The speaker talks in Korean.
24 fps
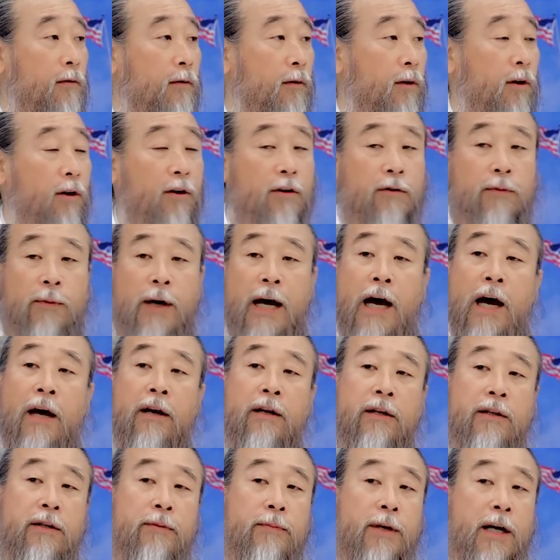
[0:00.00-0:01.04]
이거는
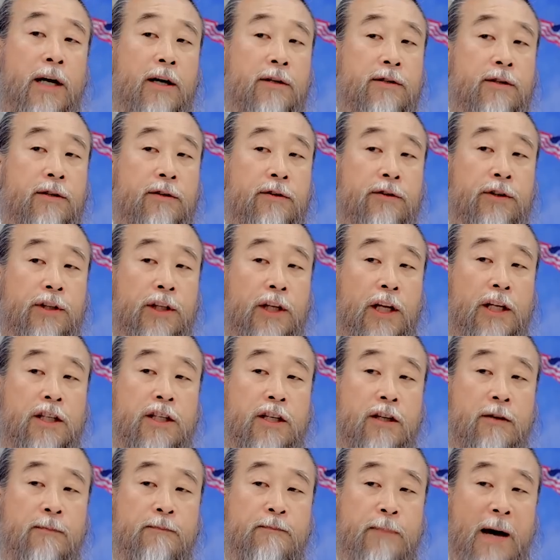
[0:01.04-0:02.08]
하느님이 하시는 일에
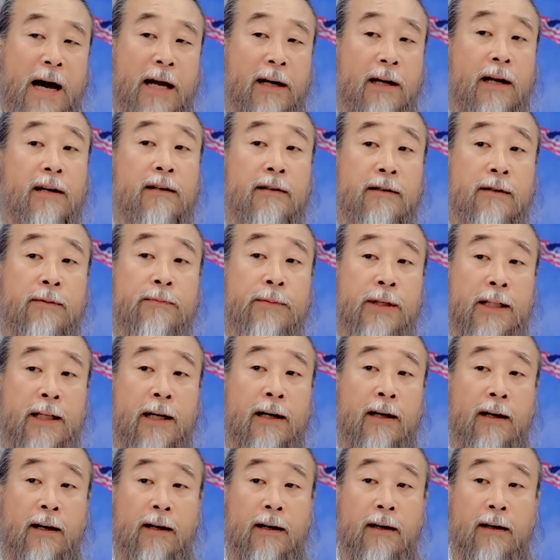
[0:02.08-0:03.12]
지금 반하는
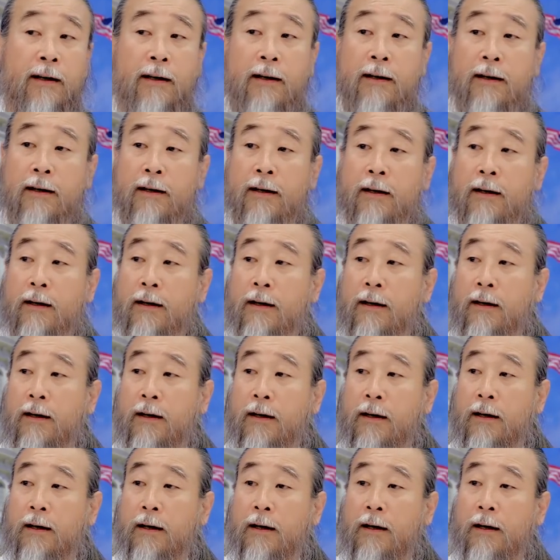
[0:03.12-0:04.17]
겁니다.
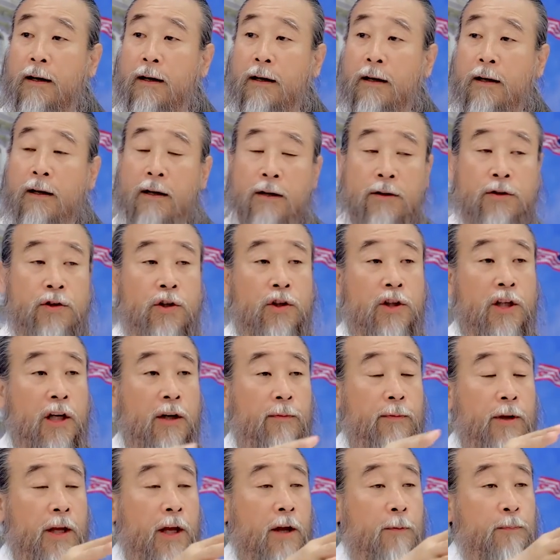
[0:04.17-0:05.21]
저
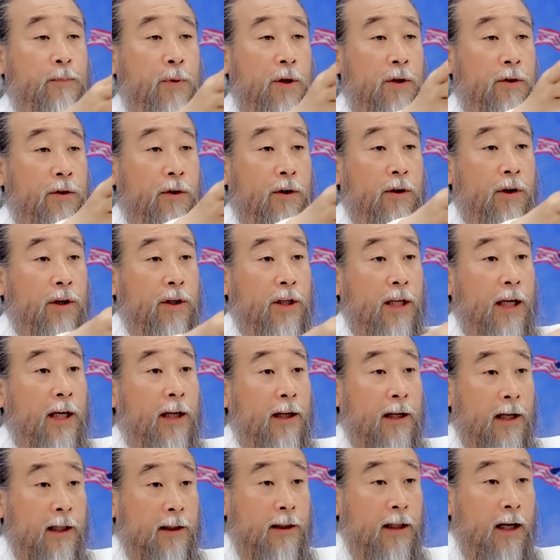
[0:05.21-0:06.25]
사람의 행편이 어렵게
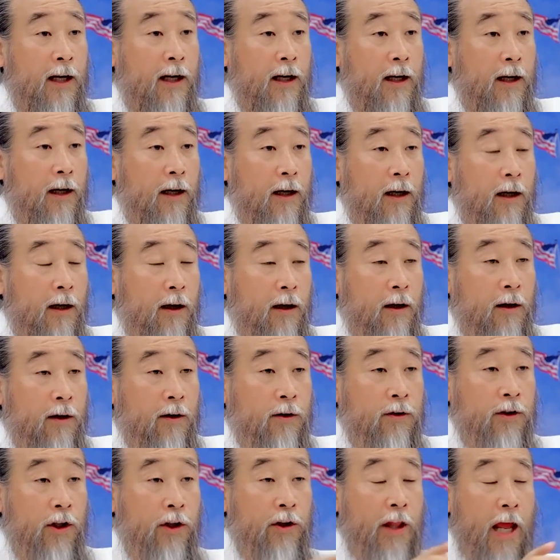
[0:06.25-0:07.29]
해놨다.
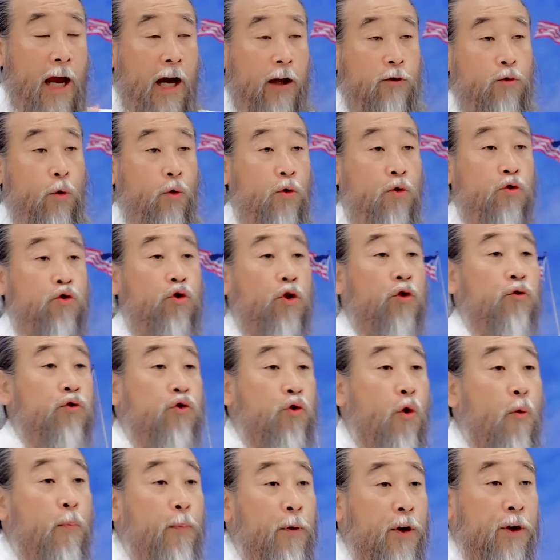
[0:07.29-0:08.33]
근데 내가 돈을
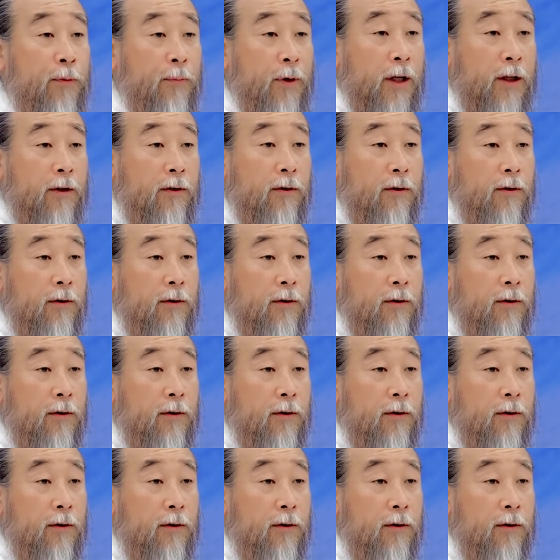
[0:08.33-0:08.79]
줘버리면